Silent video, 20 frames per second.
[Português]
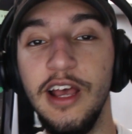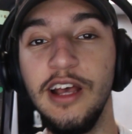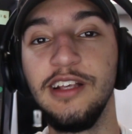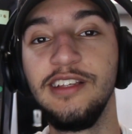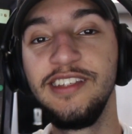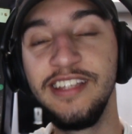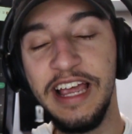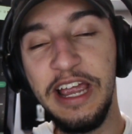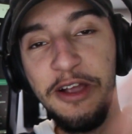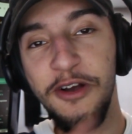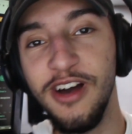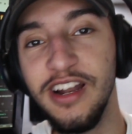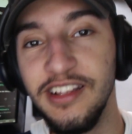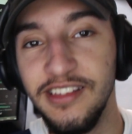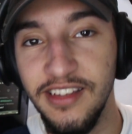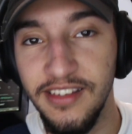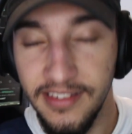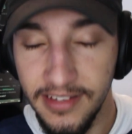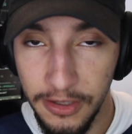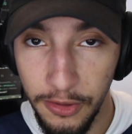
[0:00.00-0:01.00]
Senhoras
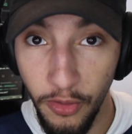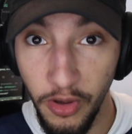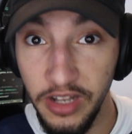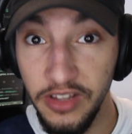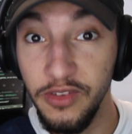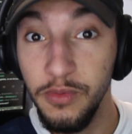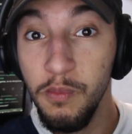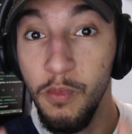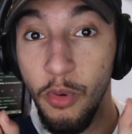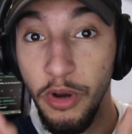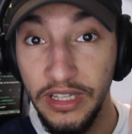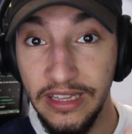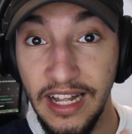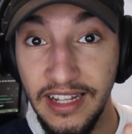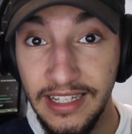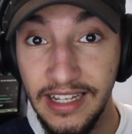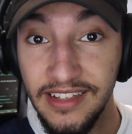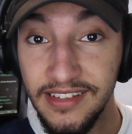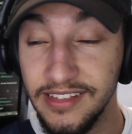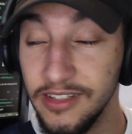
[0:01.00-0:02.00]
e senhores, muita
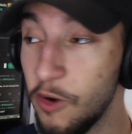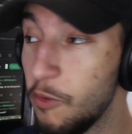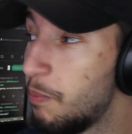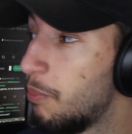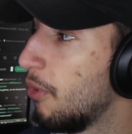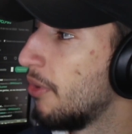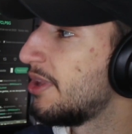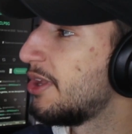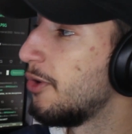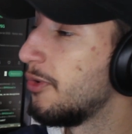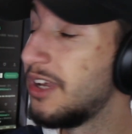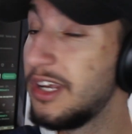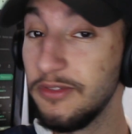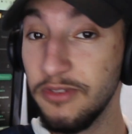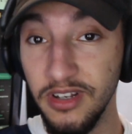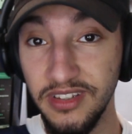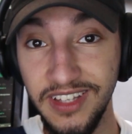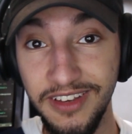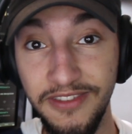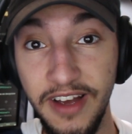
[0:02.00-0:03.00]
atenção porque o que
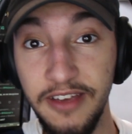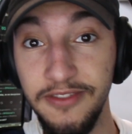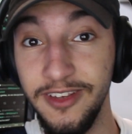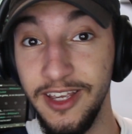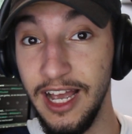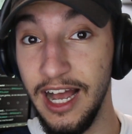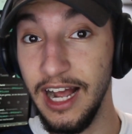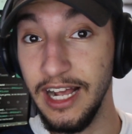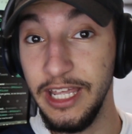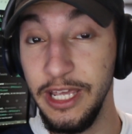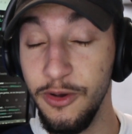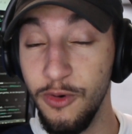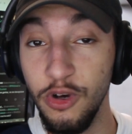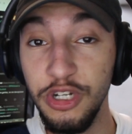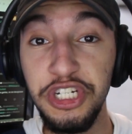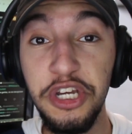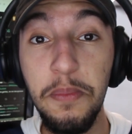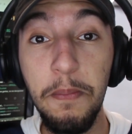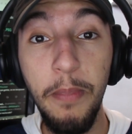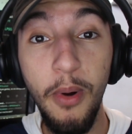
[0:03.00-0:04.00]
você vai ver aqui
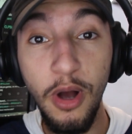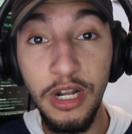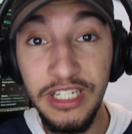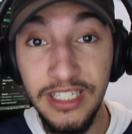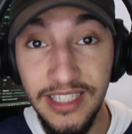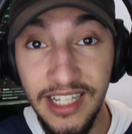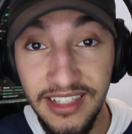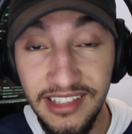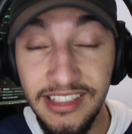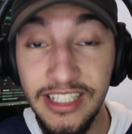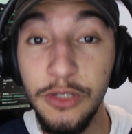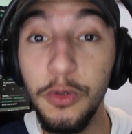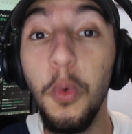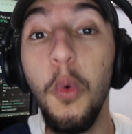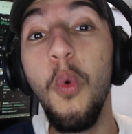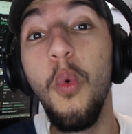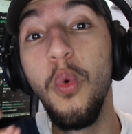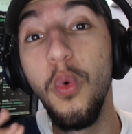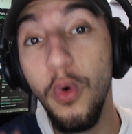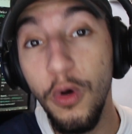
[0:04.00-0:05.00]
hoje pode ter sido
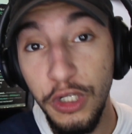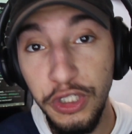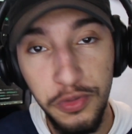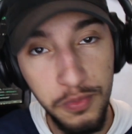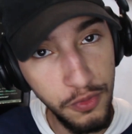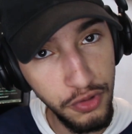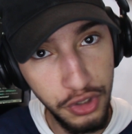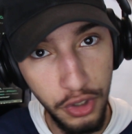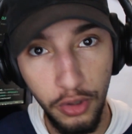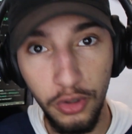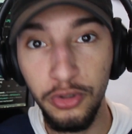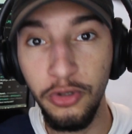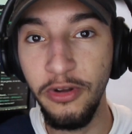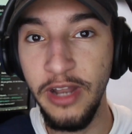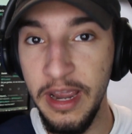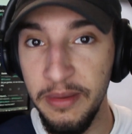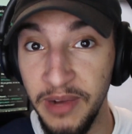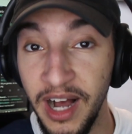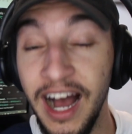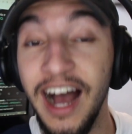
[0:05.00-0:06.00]
o último jogo do
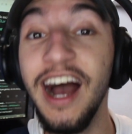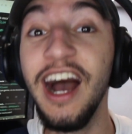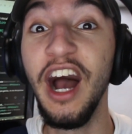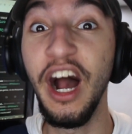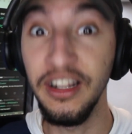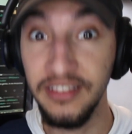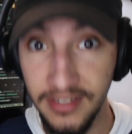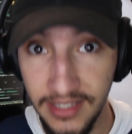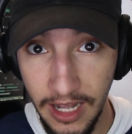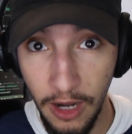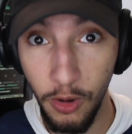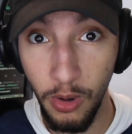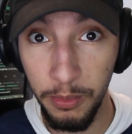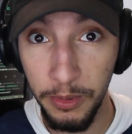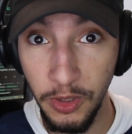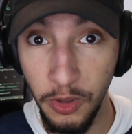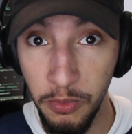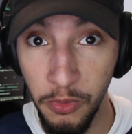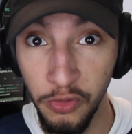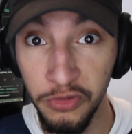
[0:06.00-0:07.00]
Neymar antes da Copa
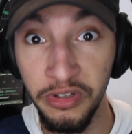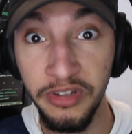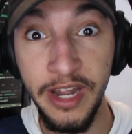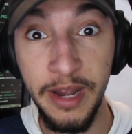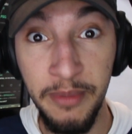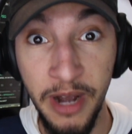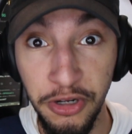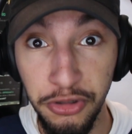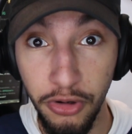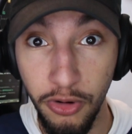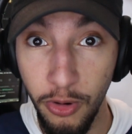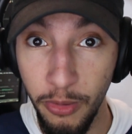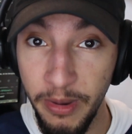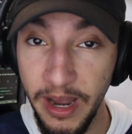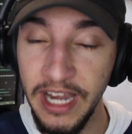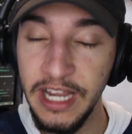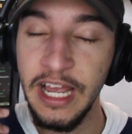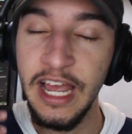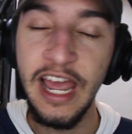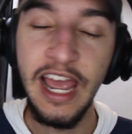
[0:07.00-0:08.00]
do Mundo. Neymar jogou
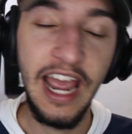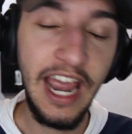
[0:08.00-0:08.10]
bem?